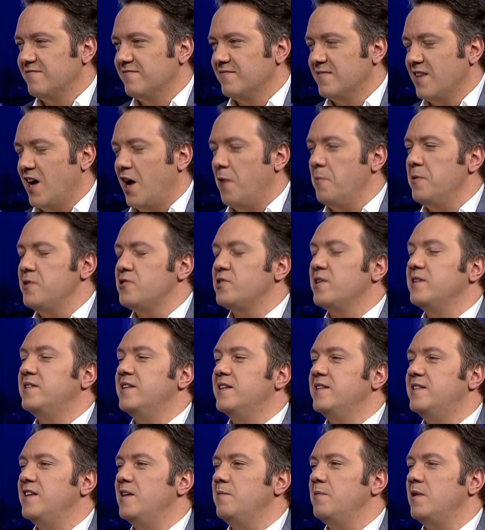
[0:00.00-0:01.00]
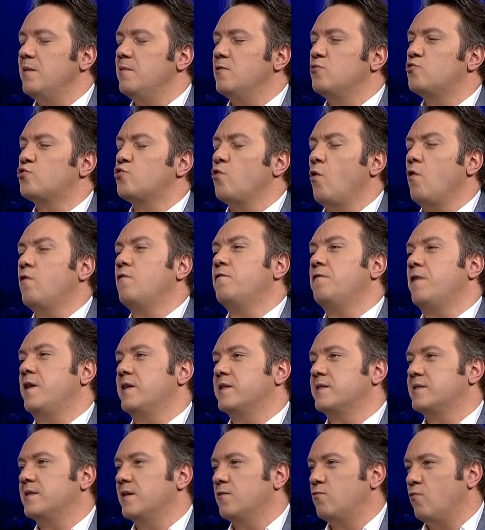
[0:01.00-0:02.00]
Bunu öyle Ama işte yapmışlar. dediğim gibi çok
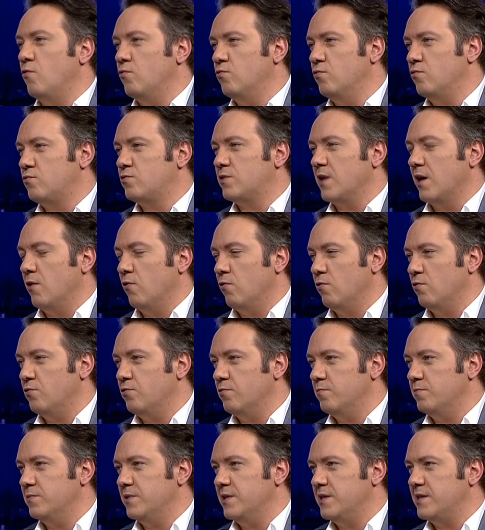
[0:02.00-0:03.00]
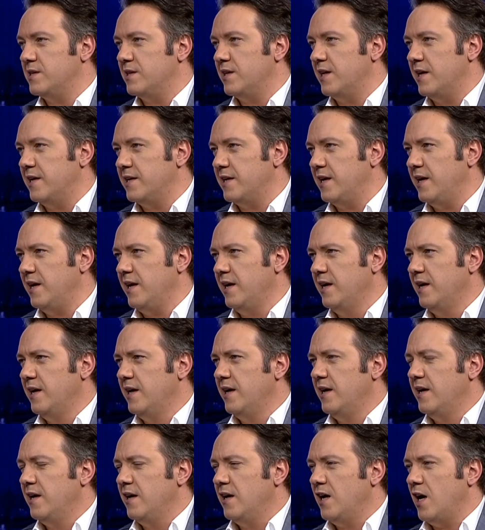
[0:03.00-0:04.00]
fazla konukta oldum Harika. dizilere.
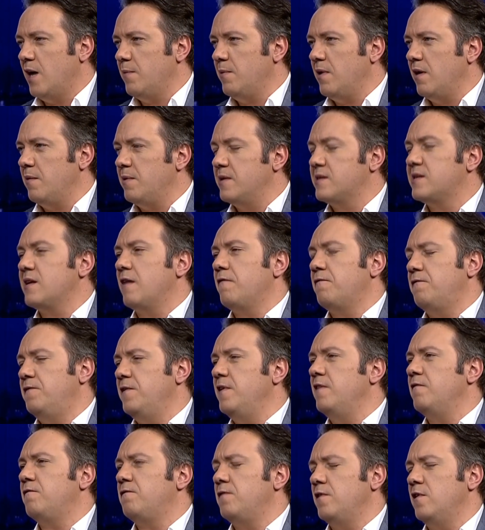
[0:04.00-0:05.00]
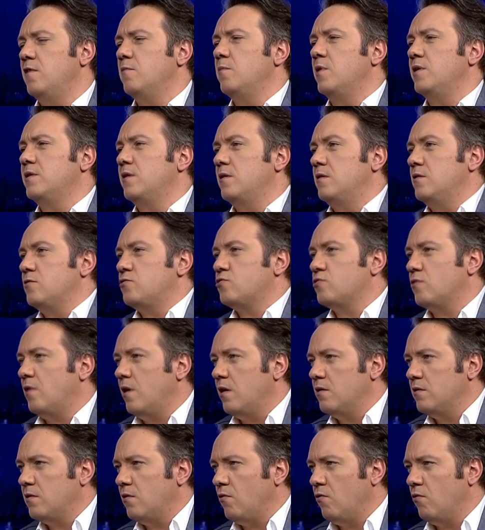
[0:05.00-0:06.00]
O daha mı Ama şey yani sürümden film kazanmak adedi şu
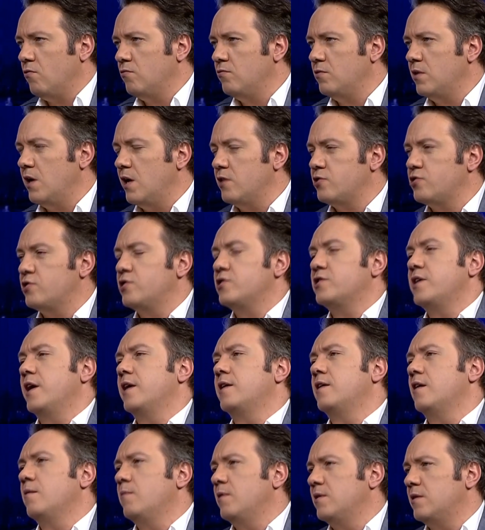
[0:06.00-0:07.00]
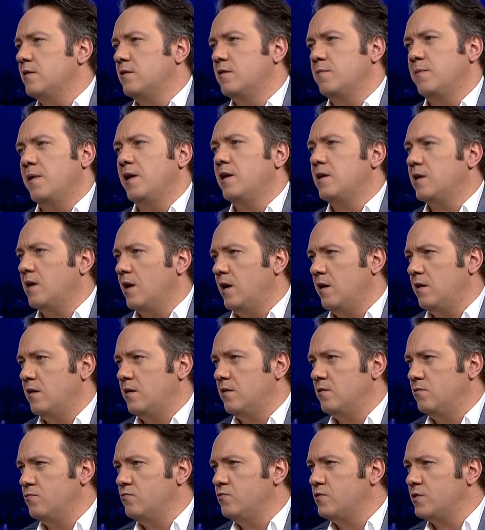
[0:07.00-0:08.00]
anda onu iyiydi? geçti. Reklam adedi belki
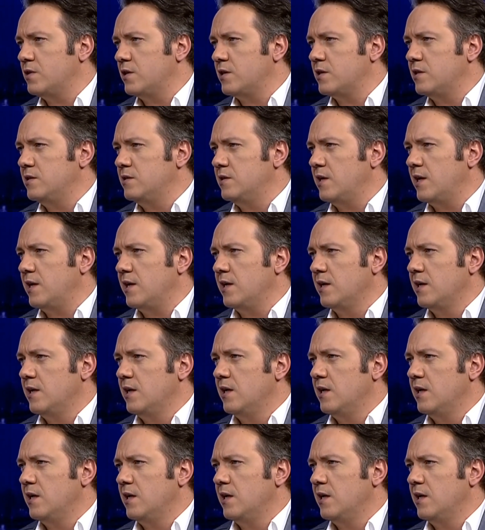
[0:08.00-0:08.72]
50'nin üzerinde.